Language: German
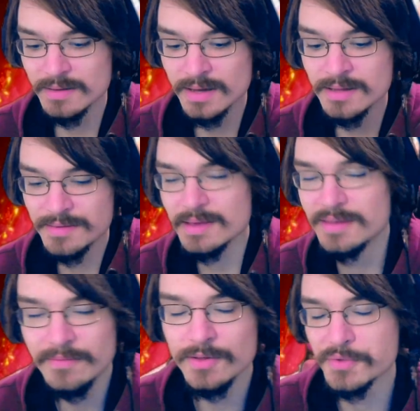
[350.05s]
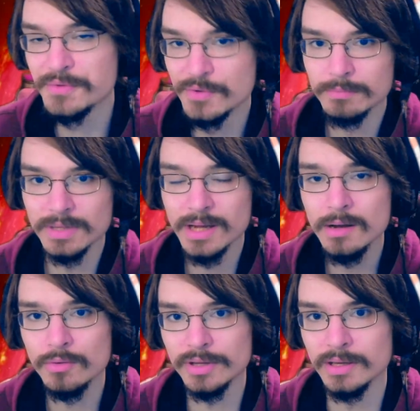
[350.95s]
eine sehr tiefe Diskussion mit
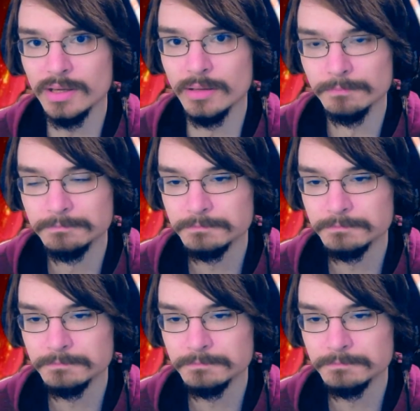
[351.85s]
Drachenlord eingehen,